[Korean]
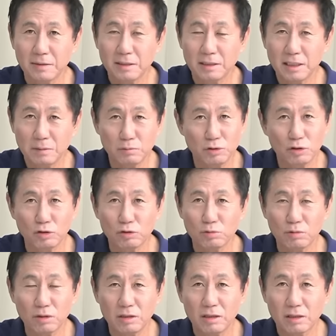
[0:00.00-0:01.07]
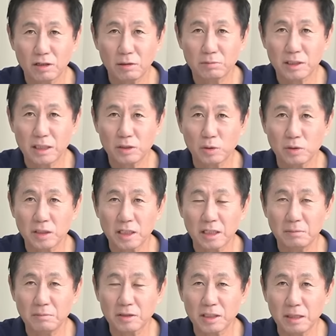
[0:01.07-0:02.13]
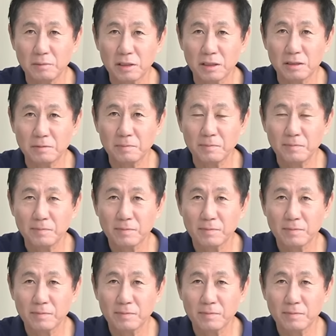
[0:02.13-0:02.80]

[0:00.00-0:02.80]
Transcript: 심우정 후보 검찰총장 임명되면